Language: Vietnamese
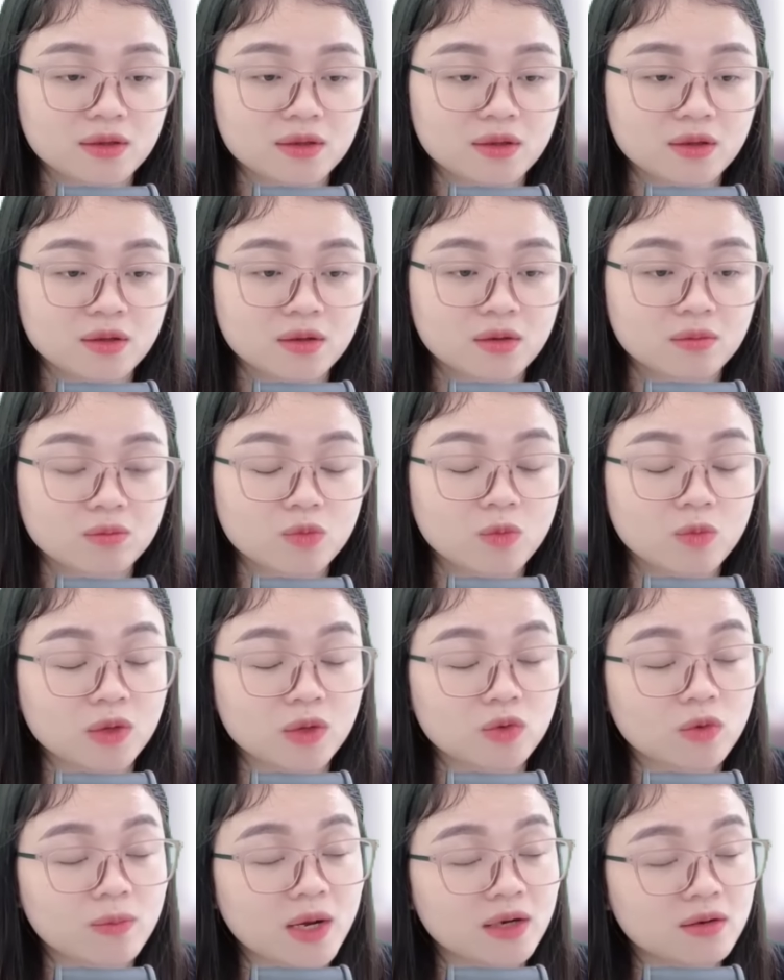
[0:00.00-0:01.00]
Bộ mặt của bà
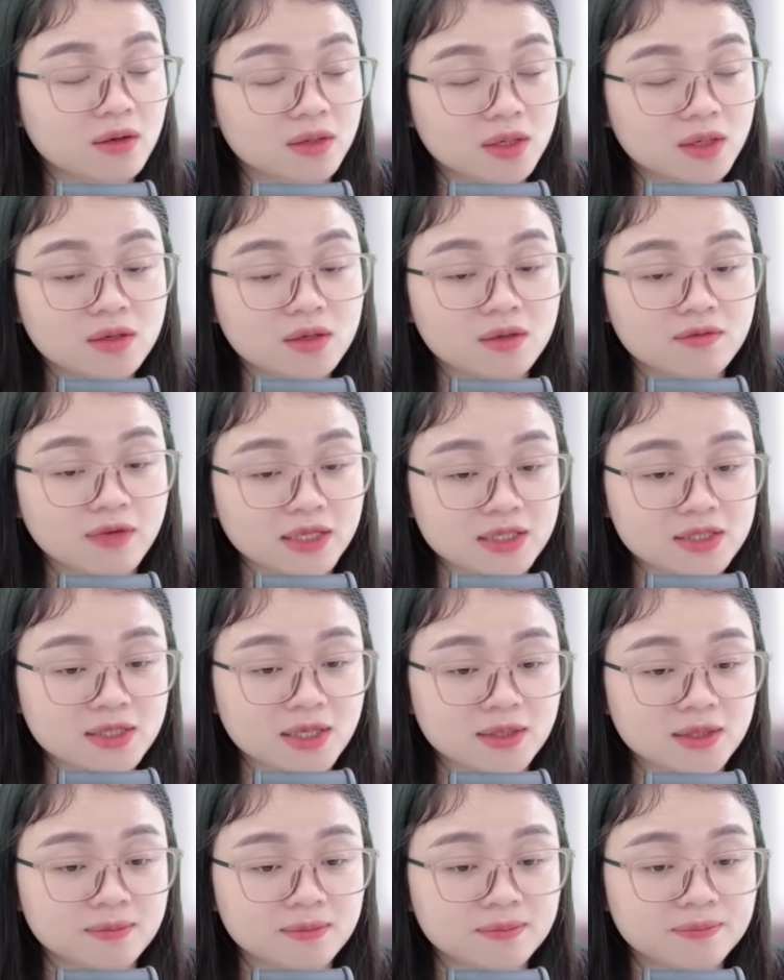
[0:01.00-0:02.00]
Hường đã được vạch trần
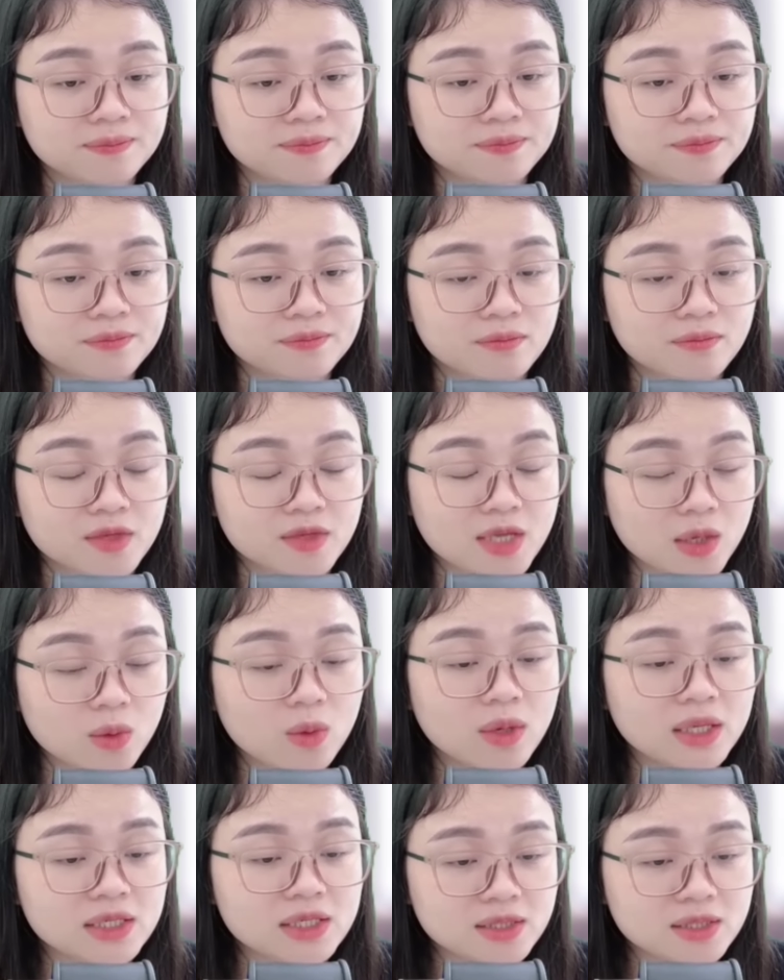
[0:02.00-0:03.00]
Nhà cô lại trở
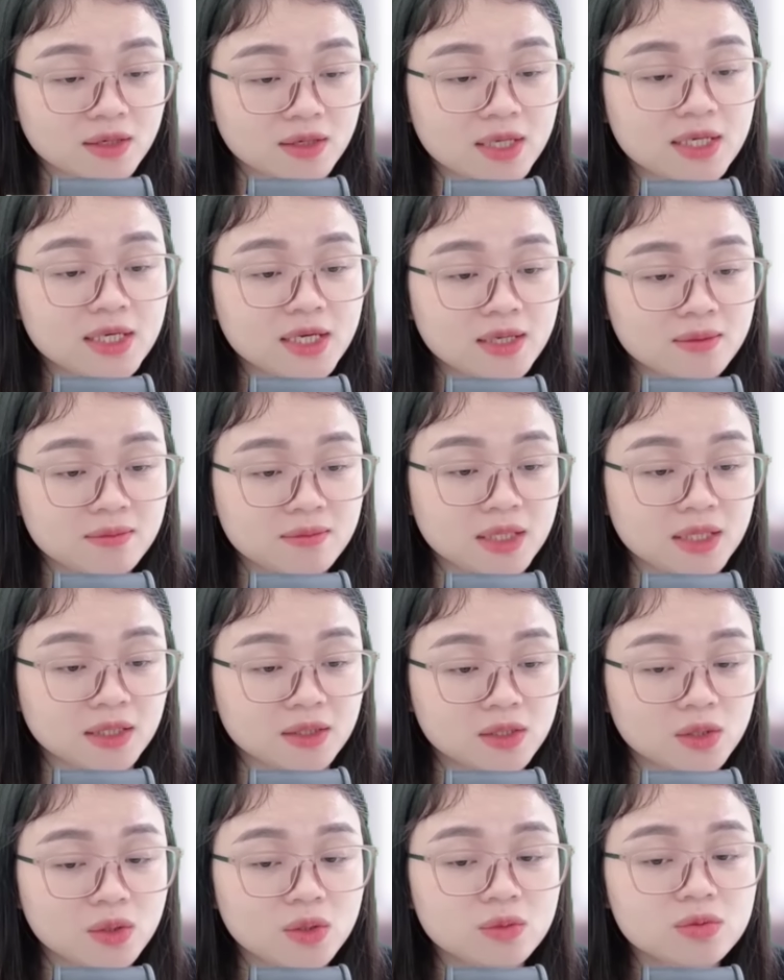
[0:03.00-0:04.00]
nên yên bình như lúc
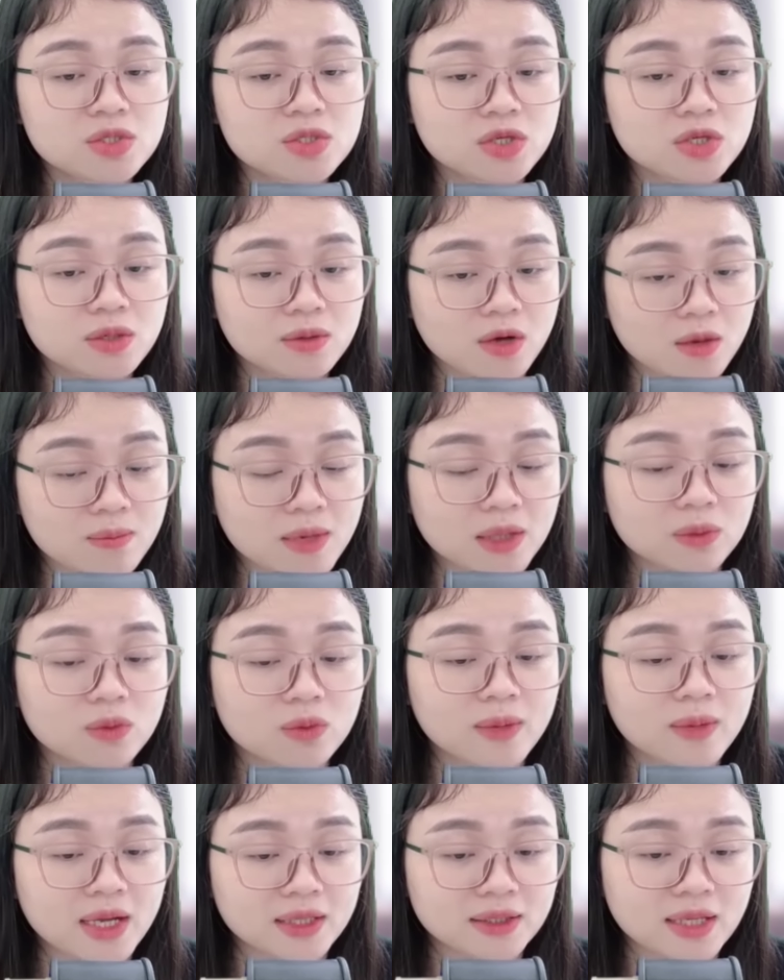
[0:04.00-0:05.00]
chưa có mặt của bà
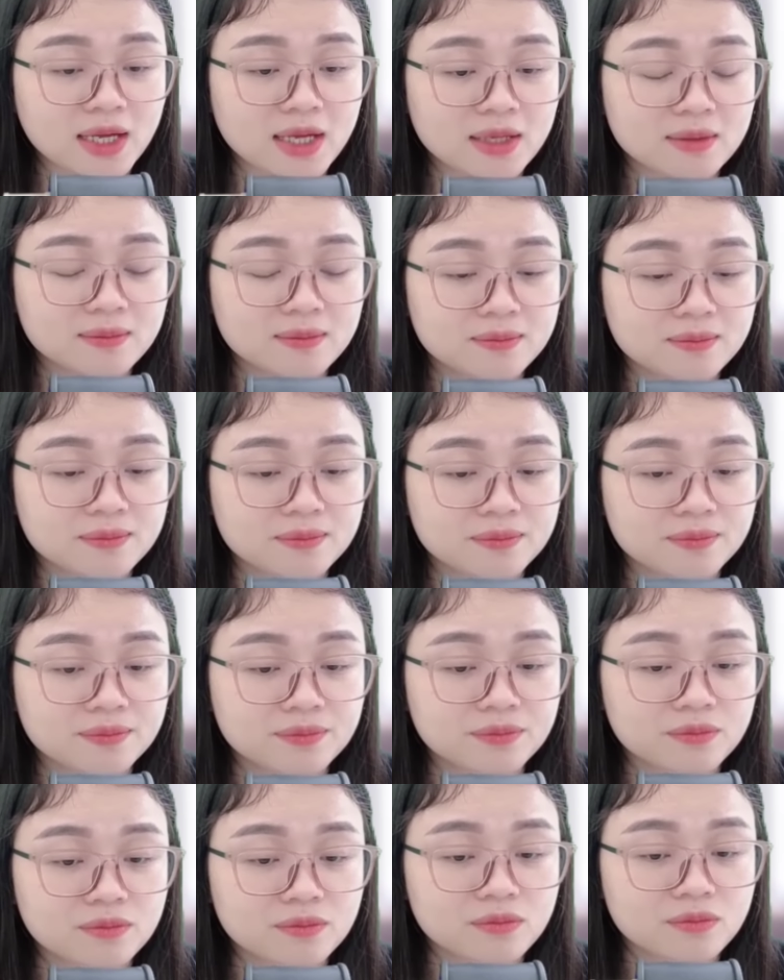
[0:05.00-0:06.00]
ta
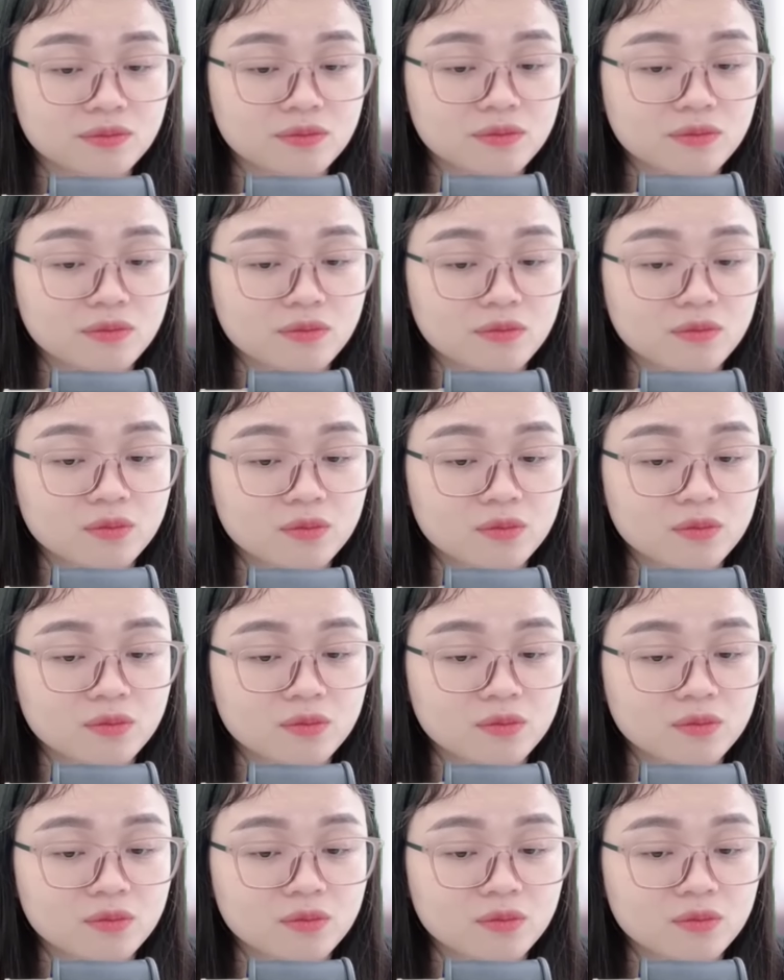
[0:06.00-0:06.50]
Chuyện đã